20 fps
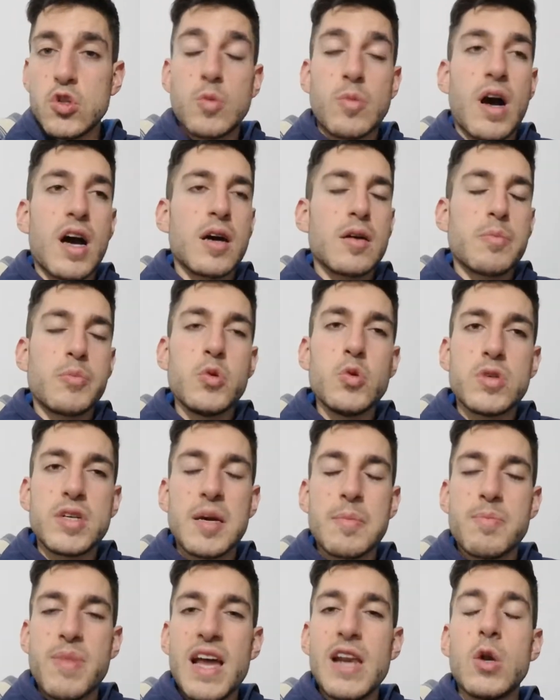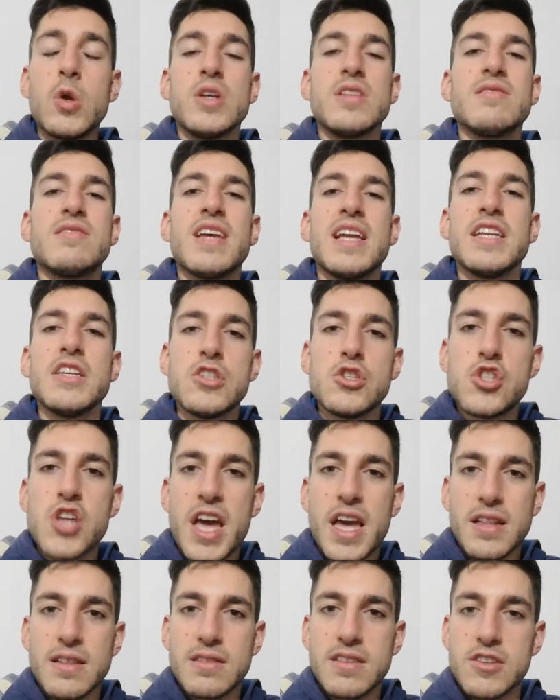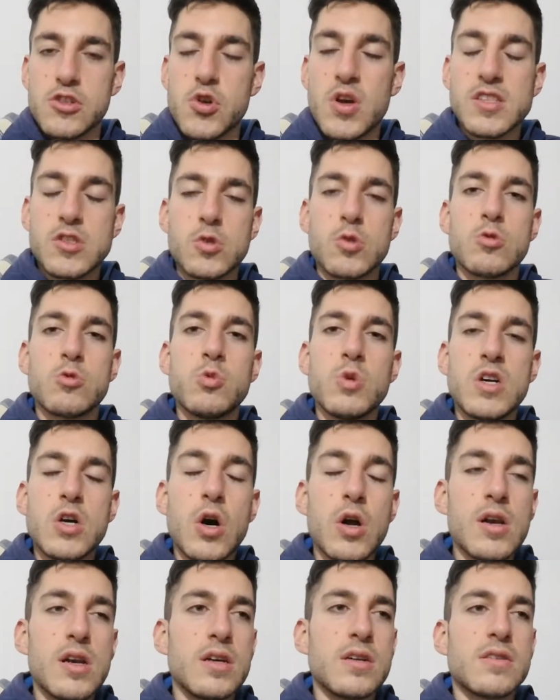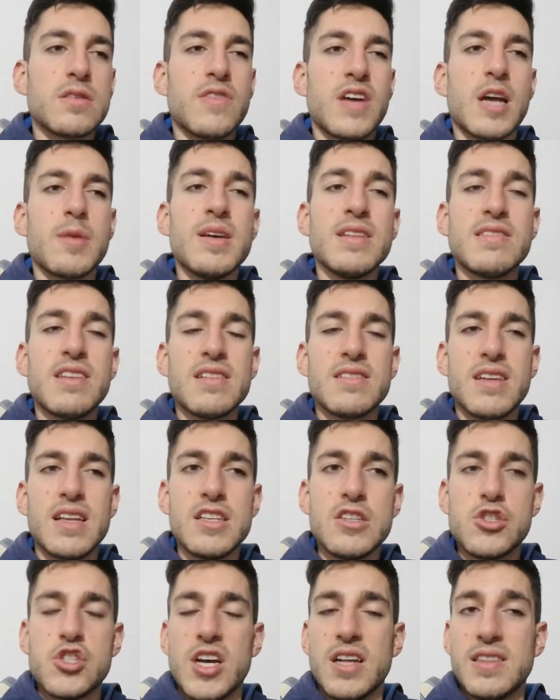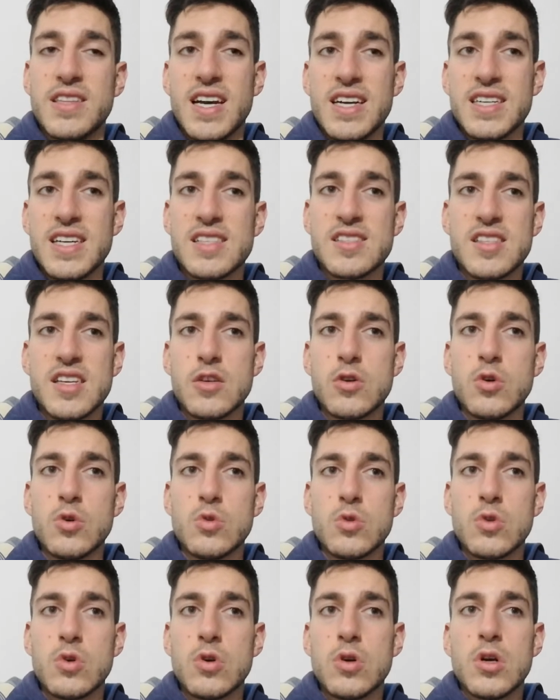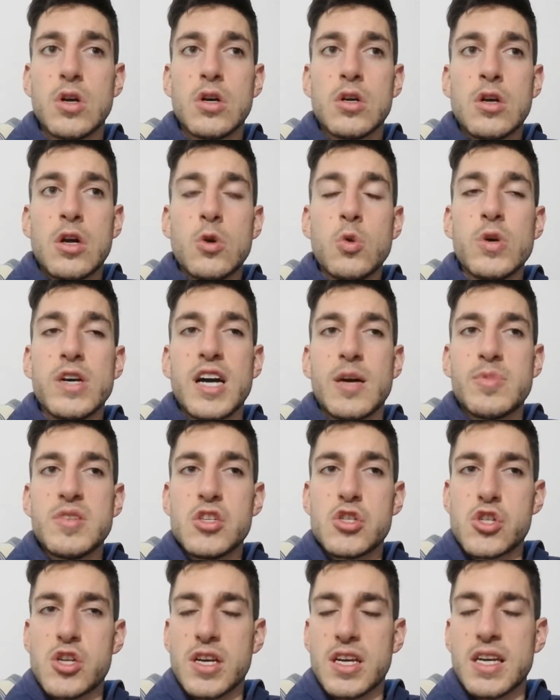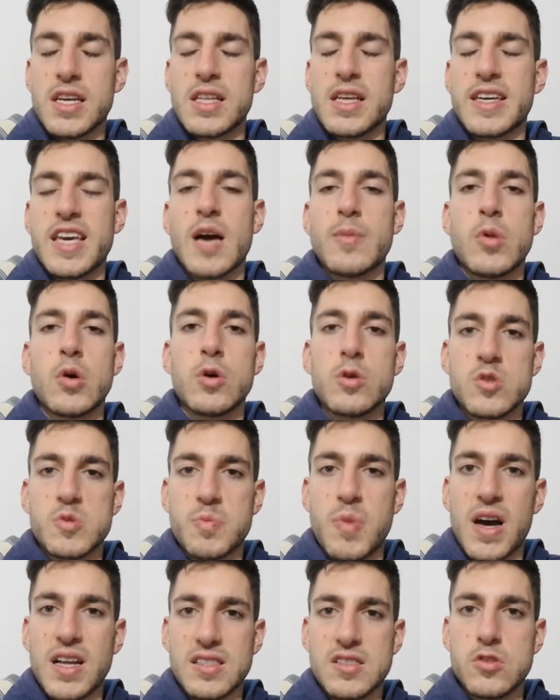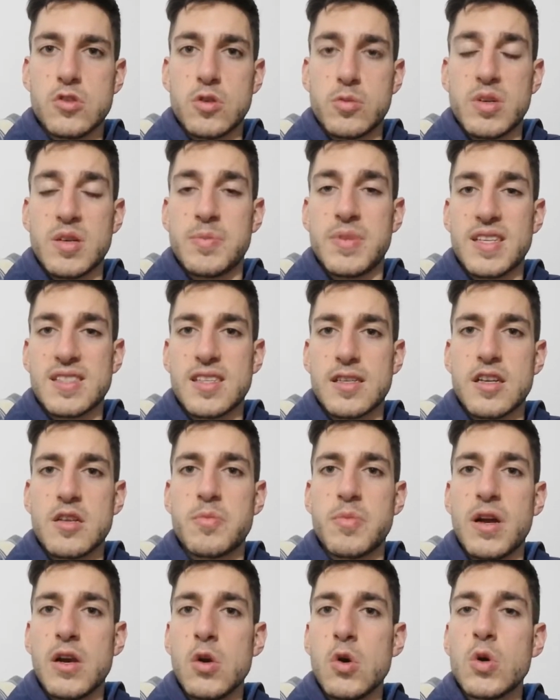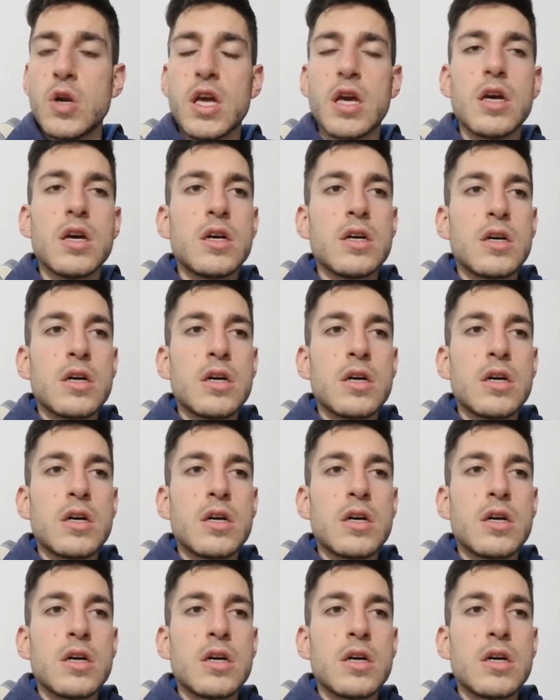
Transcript: ma più che bello intelligente, cioè sono due gol veramente intelligenti, anche il secondo lui capisce che, che ha poco spazio per piazzare il pallone,